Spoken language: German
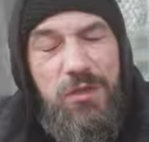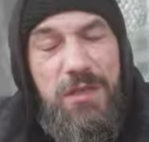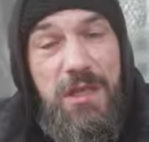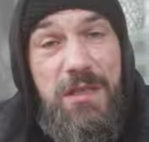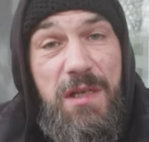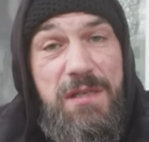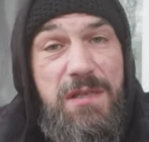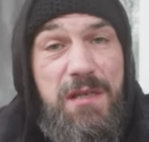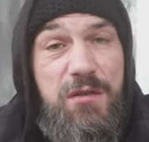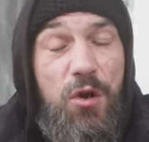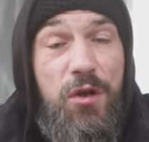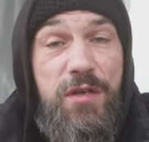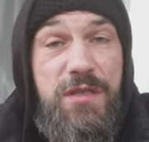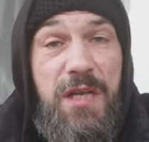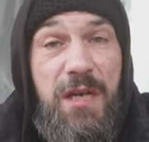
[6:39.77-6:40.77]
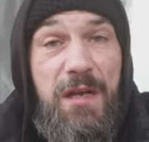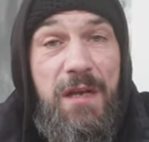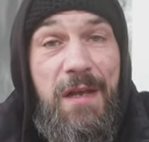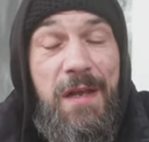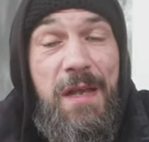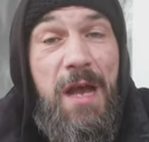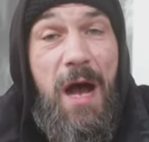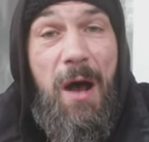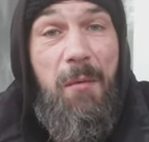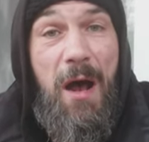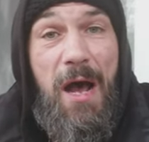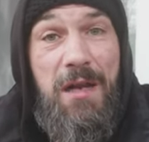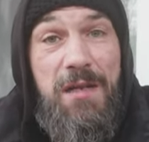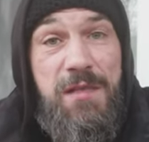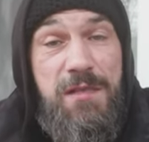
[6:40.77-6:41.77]
Ne, das hat Leung Ting
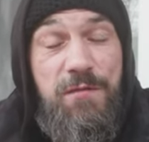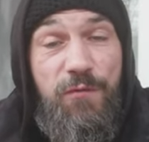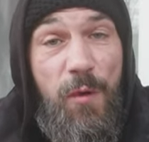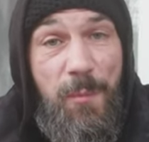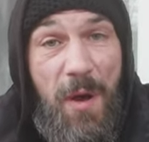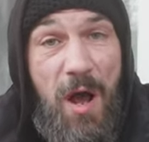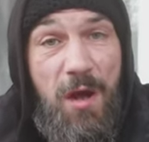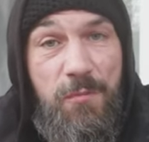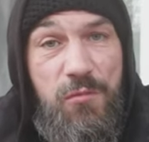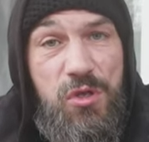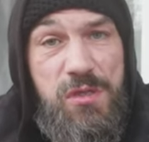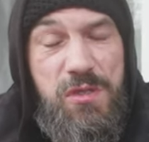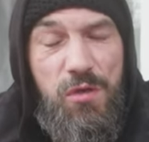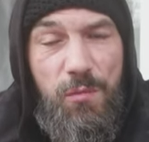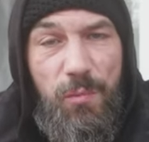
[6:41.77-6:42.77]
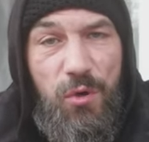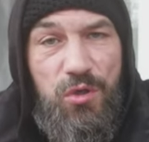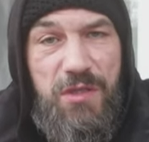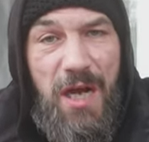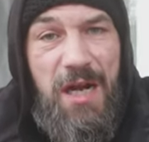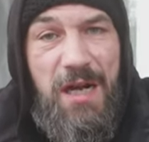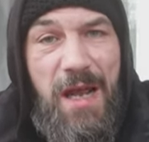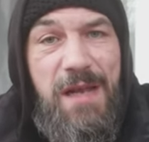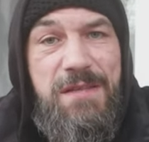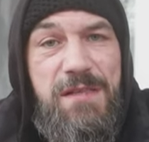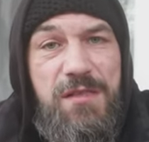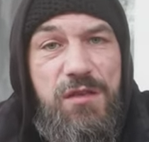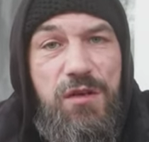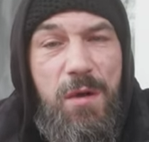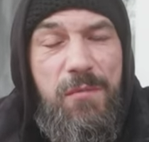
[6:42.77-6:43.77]
aber alles für bare Münze und brutal
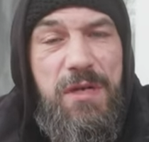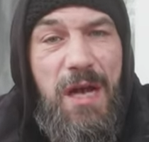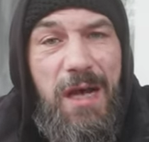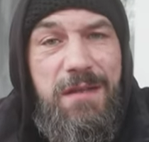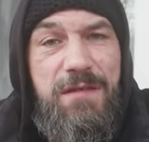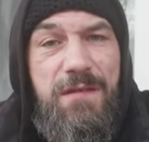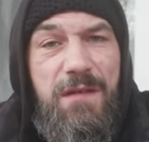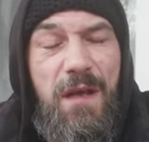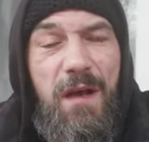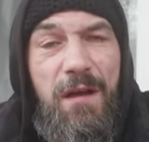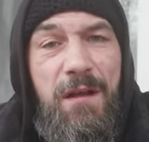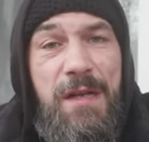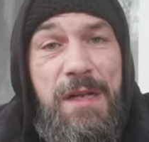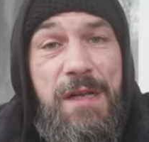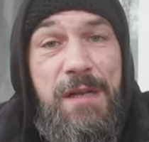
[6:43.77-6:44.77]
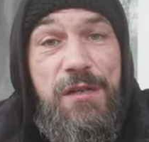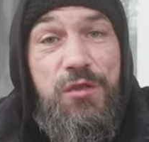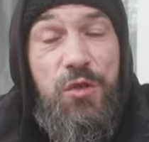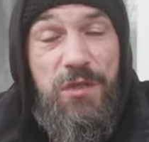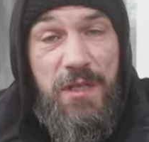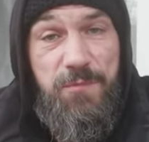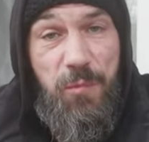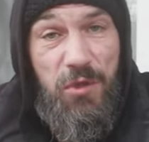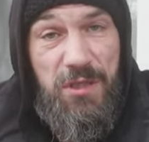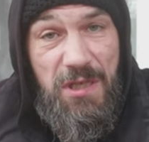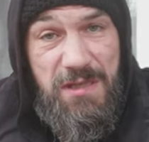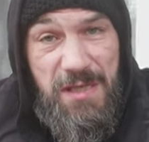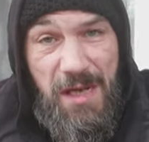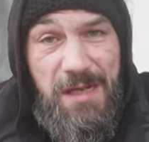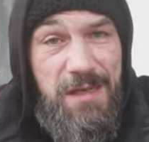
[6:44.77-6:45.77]
ernst genommen hat, ja, so das
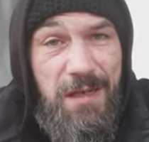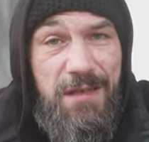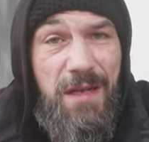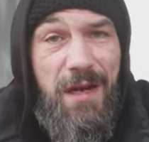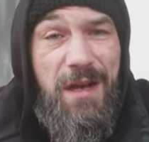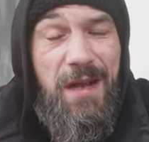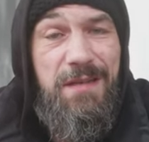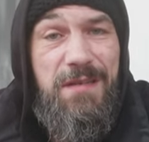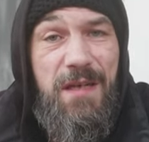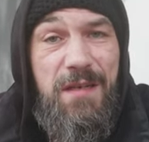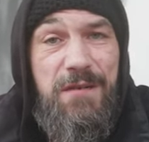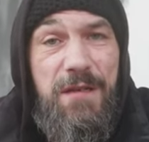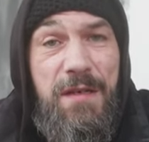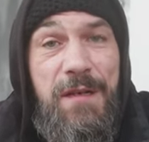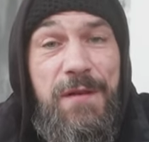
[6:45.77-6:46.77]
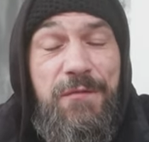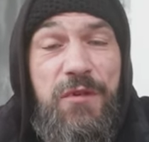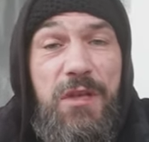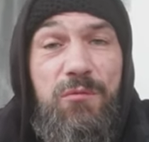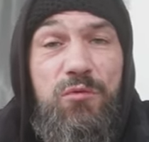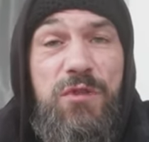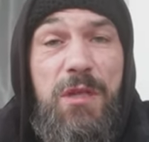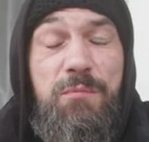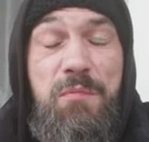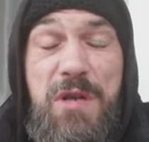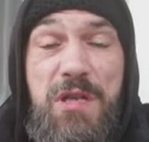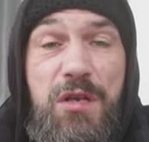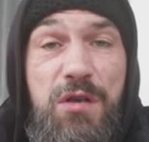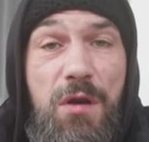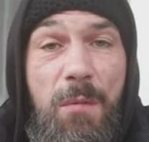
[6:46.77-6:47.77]
Potenzial darin erkannt hat und das
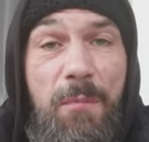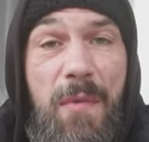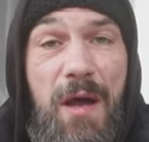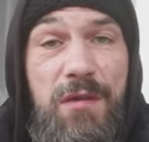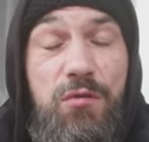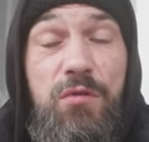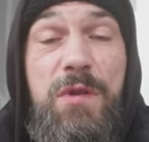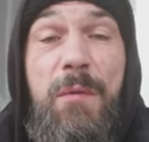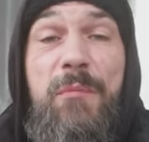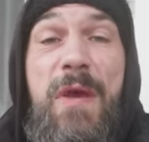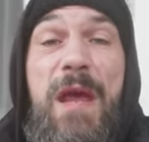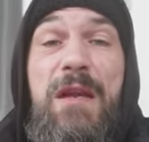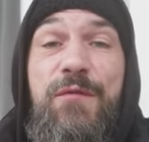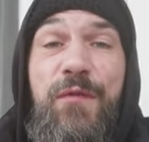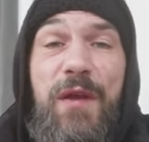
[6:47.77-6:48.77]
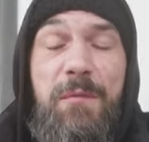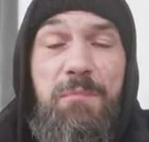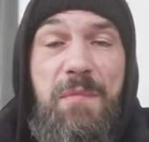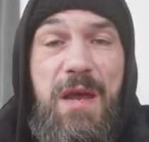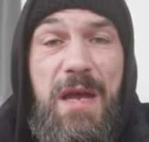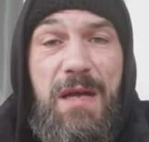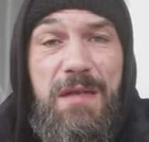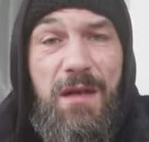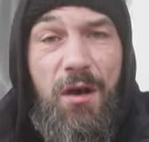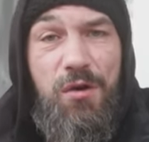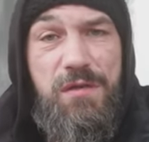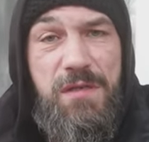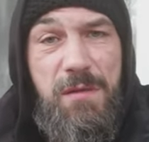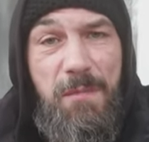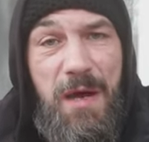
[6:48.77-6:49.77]
mitgenommen hat und im Endeffekt mehr
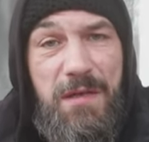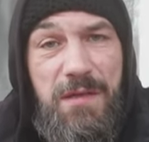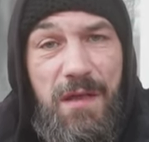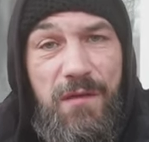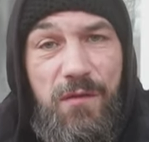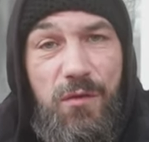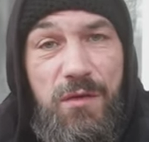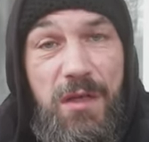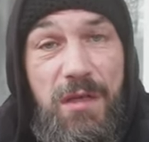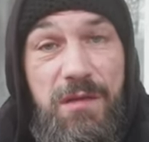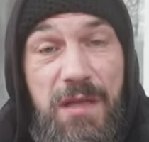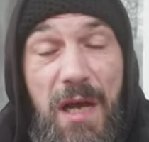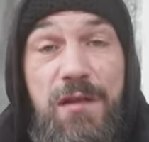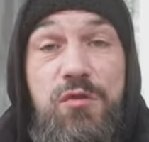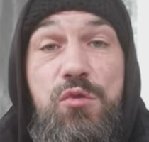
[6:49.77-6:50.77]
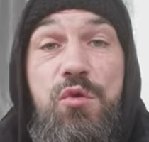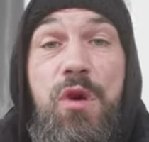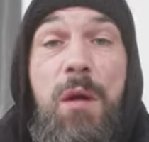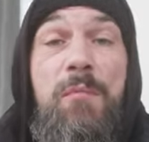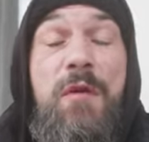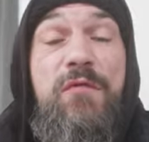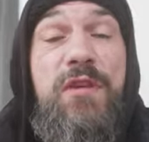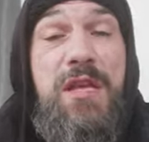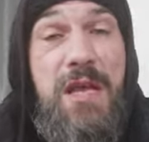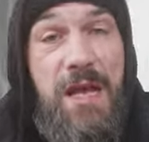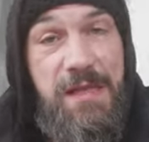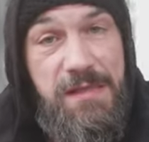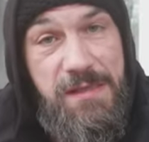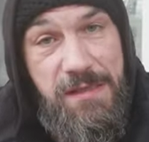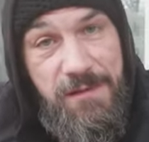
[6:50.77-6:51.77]
daraus gemacht hat, so, ne, dazu kommen wir
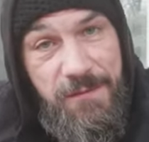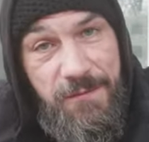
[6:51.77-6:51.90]
jetzt.